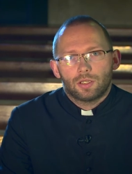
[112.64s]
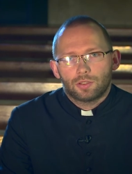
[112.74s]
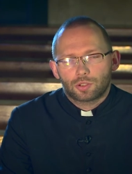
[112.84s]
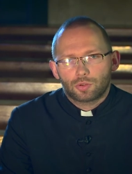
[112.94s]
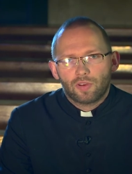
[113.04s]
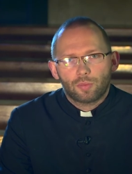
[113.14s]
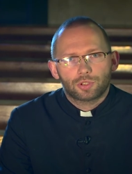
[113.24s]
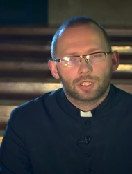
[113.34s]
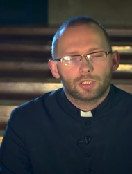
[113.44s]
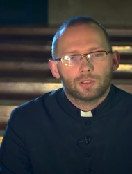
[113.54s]
Do Słowa
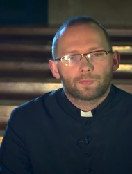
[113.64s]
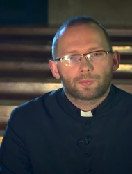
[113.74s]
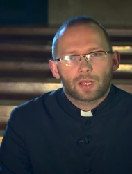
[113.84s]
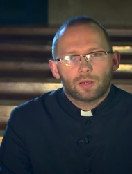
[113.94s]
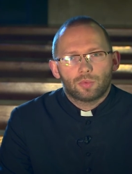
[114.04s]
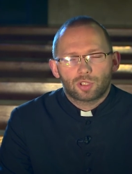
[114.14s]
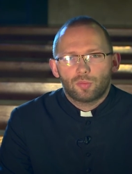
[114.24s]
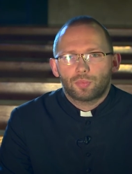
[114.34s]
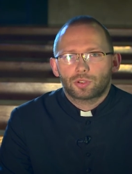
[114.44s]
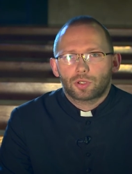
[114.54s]
Bożego
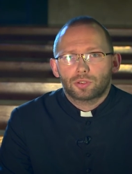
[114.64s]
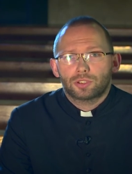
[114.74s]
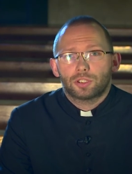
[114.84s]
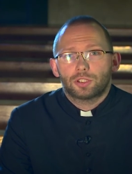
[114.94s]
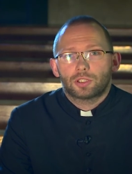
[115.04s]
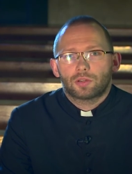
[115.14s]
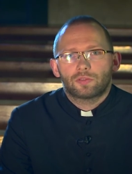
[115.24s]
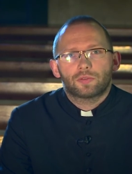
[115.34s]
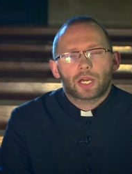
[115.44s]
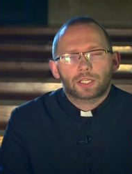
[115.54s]
możemy podchodzić w
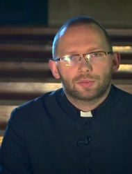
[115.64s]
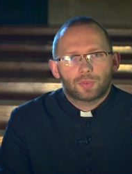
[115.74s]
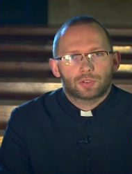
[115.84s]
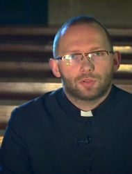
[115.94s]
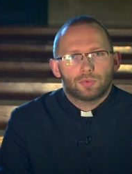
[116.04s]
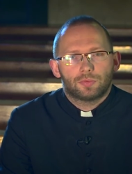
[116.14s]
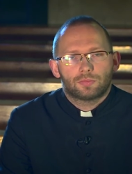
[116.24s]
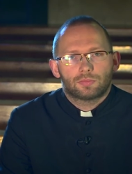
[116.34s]
dwojaki sposób.